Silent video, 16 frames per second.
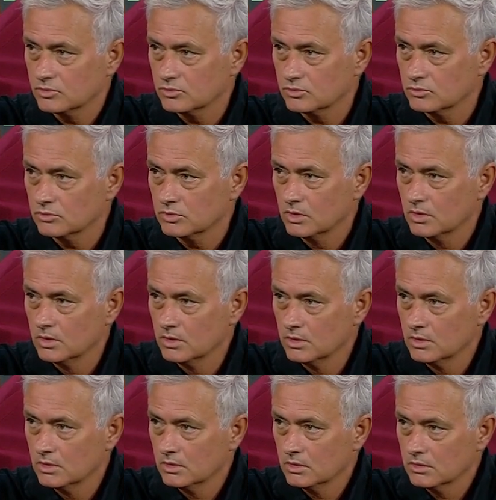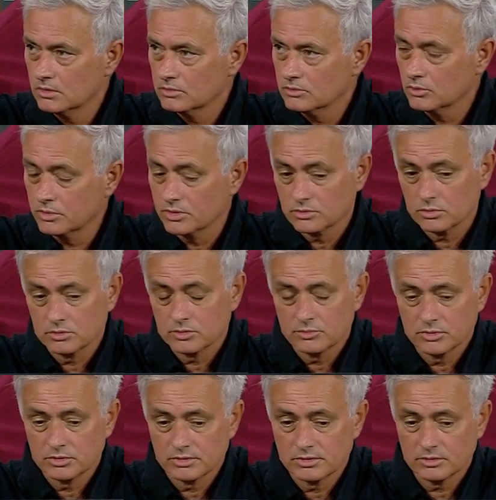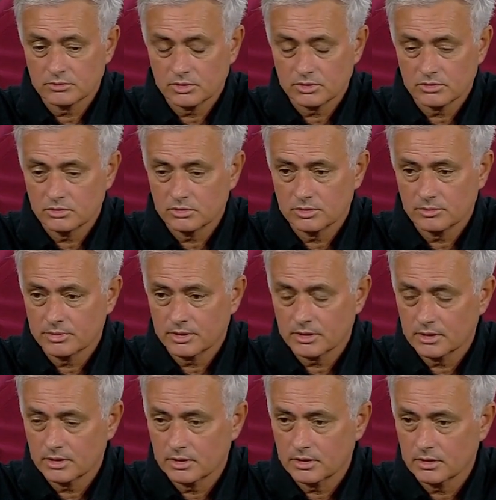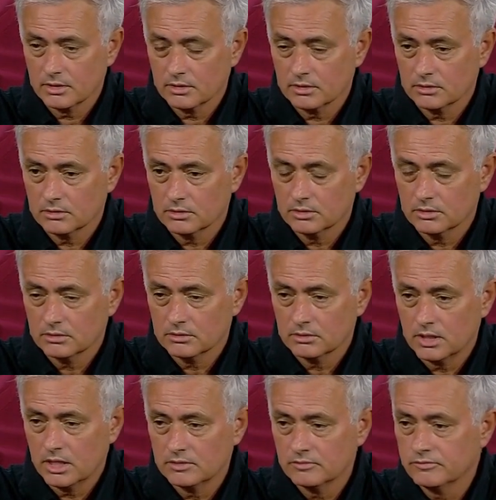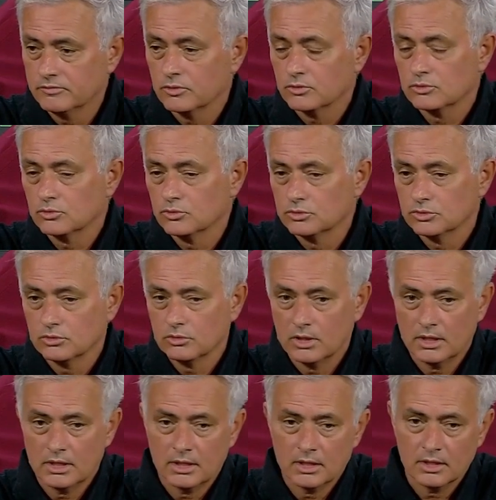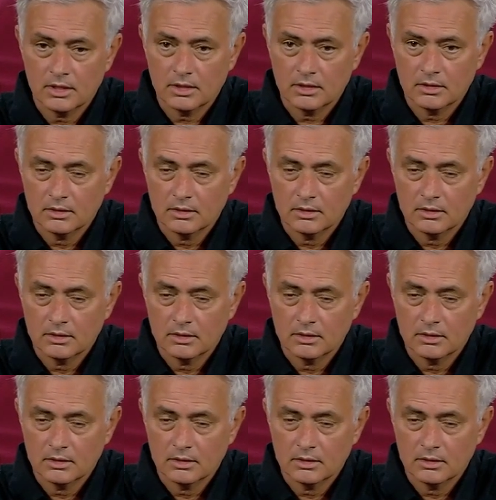su, su questo tipo di situazione perché da infortunio a,